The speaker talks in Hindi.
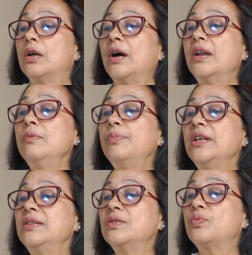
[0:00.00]
करंट
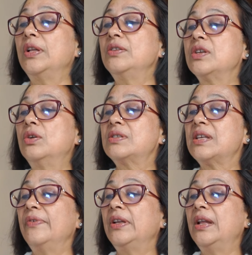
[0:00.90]
प्राइसेस
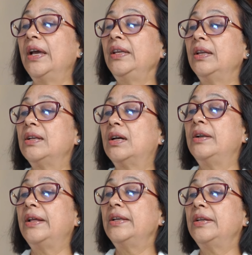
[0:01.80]
1079 इनका
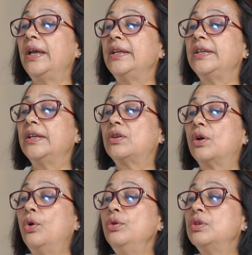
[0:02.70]
डेट है 88
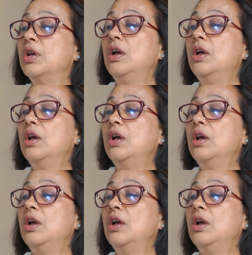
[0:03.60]
करोड़